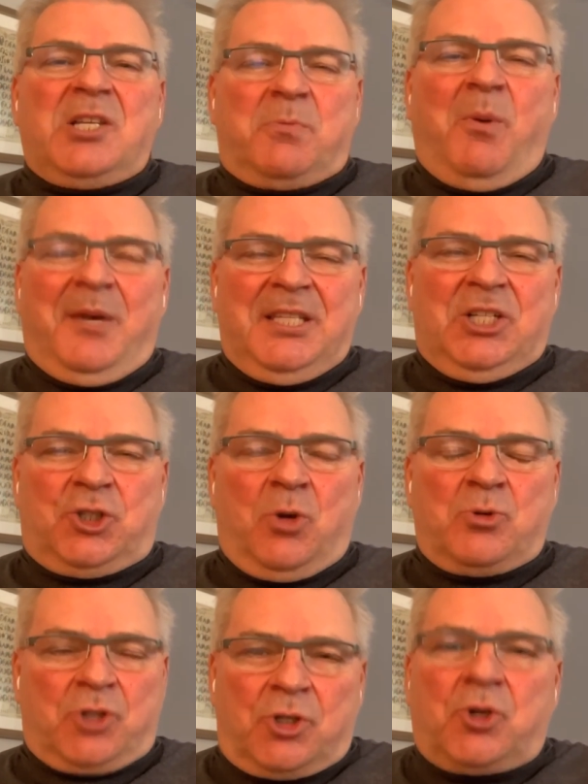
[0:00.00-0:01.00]
en ce moment des
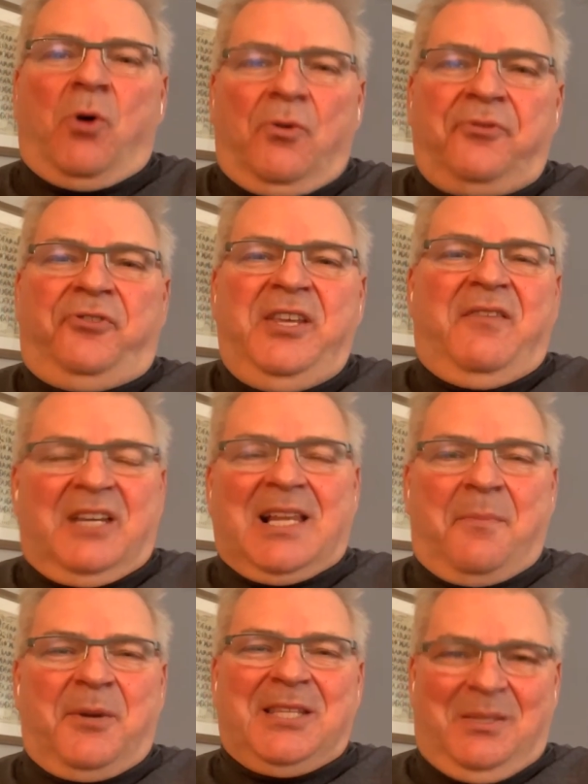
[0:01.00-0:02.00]
choses. Ce qu'on vit avec
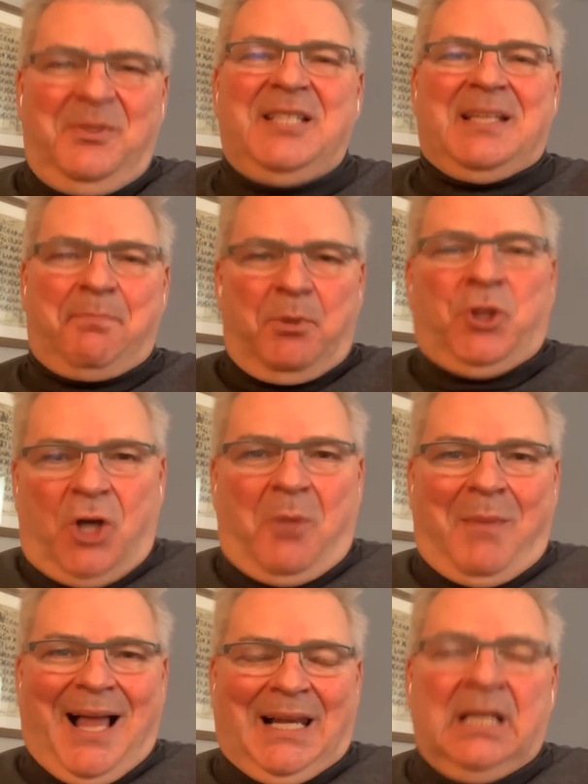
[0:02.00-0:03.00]
la pandémie, c'est pas
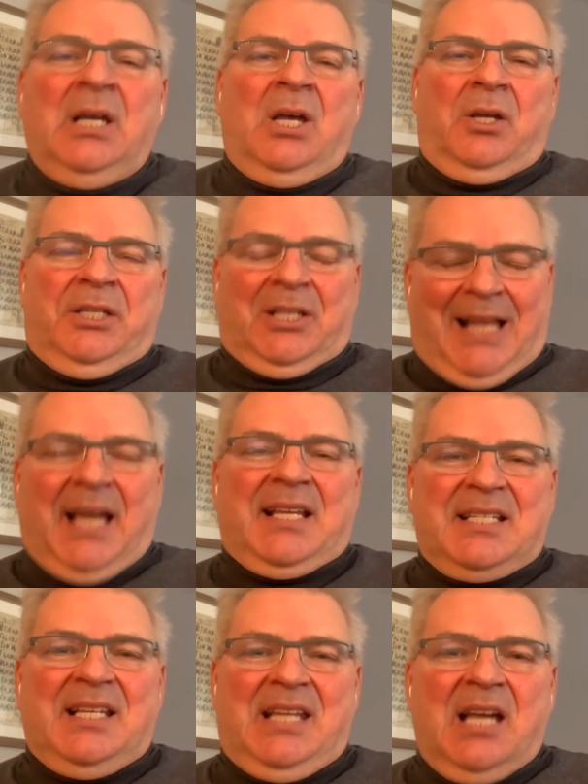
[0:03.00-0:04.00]
normal. Il y a de la
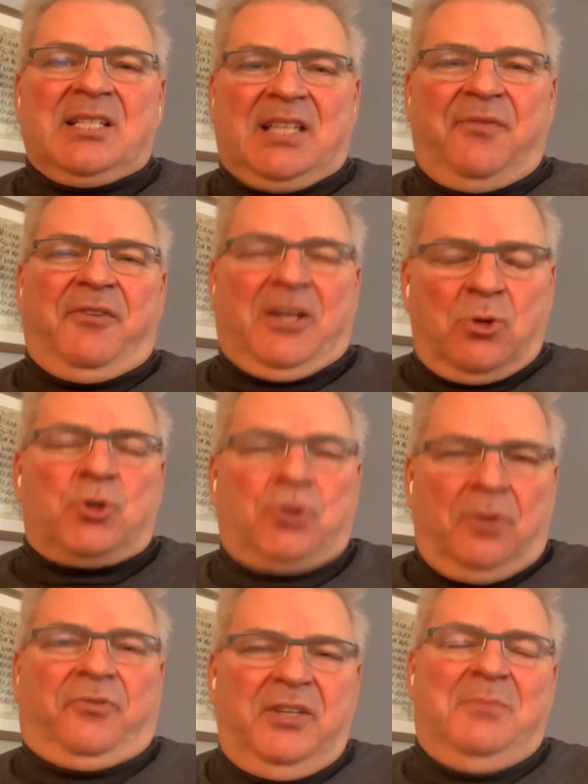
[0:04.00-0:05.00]
résilience qui fait qu'on
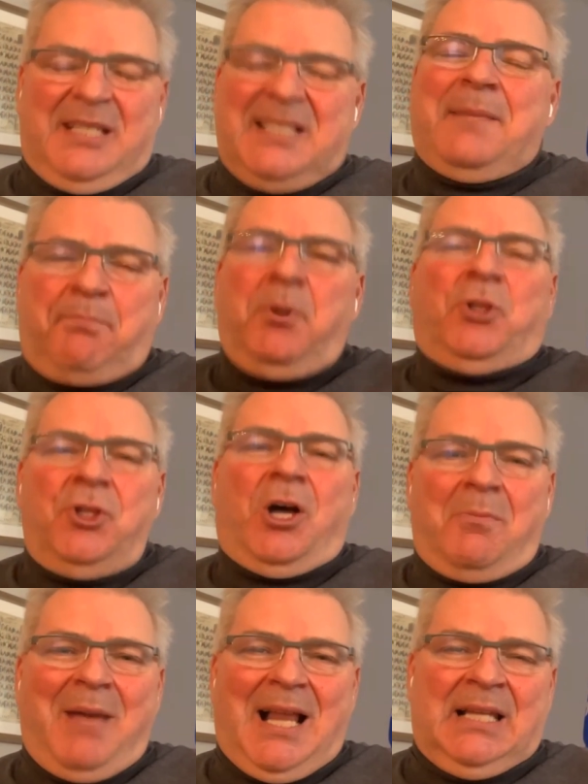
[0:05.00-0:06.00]
survit, mais c'est pas
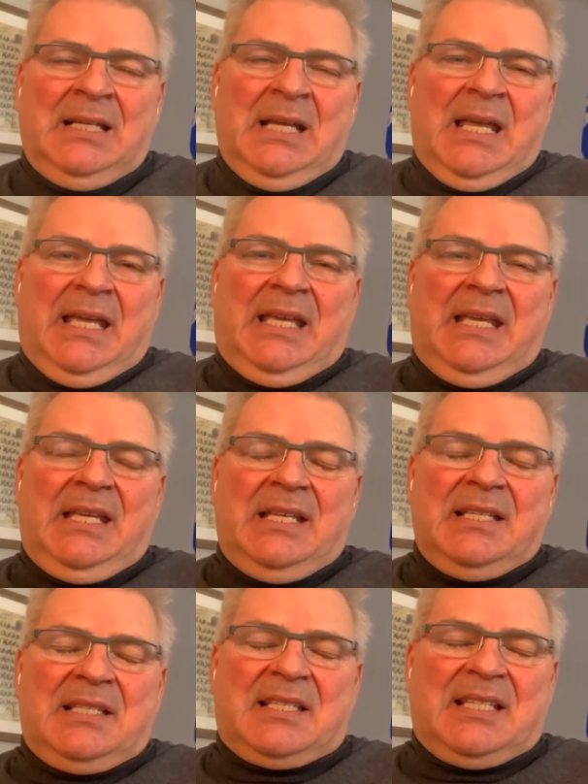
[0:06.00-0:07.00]
normal. Et
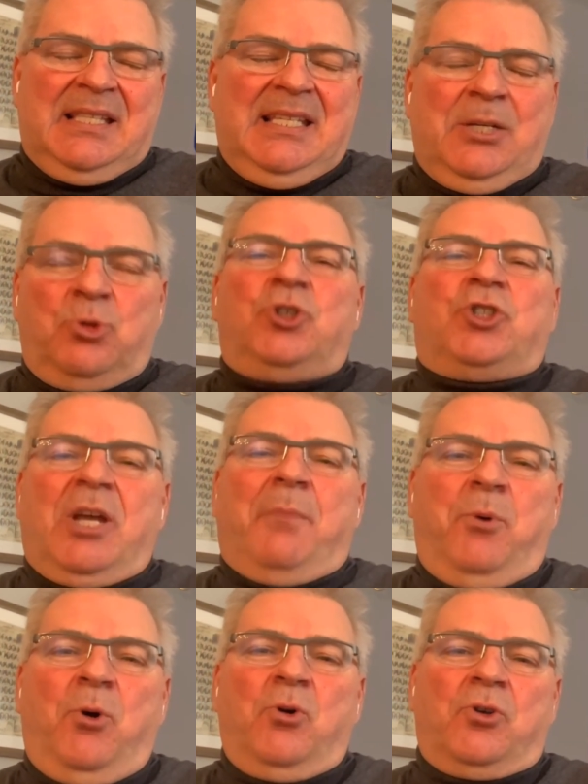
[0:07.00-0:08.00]
c'est des coups de
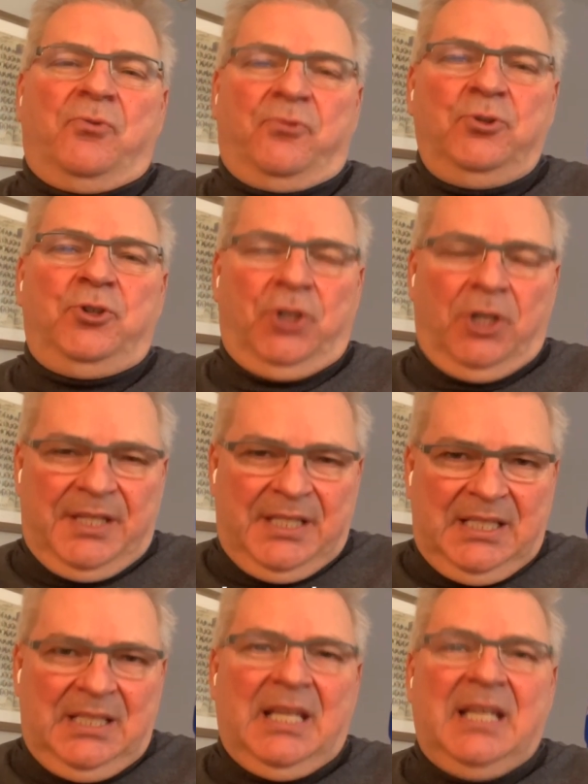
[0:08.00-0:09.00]
chapeau que vous
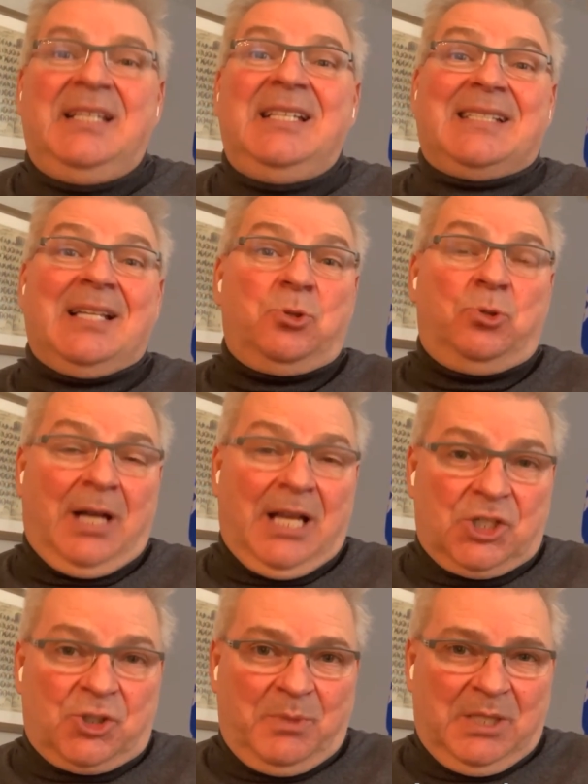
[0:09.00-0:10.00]
donnez et des
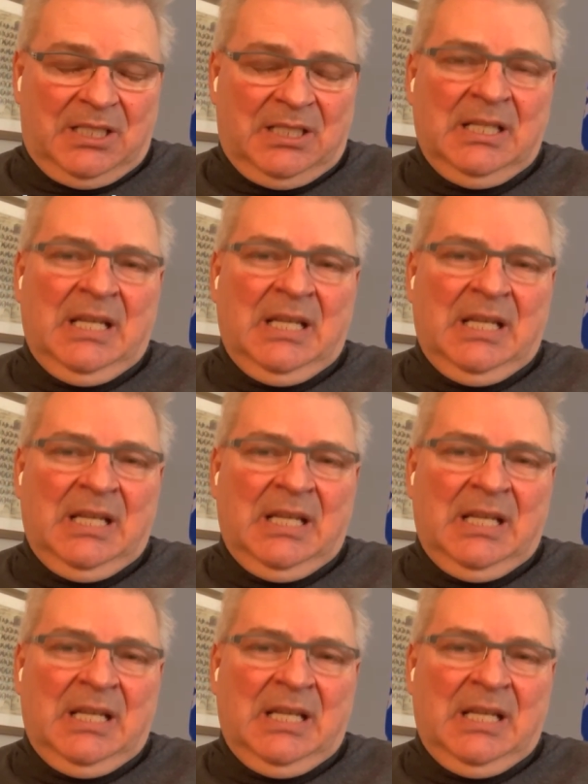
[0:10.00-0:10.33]
encouragements.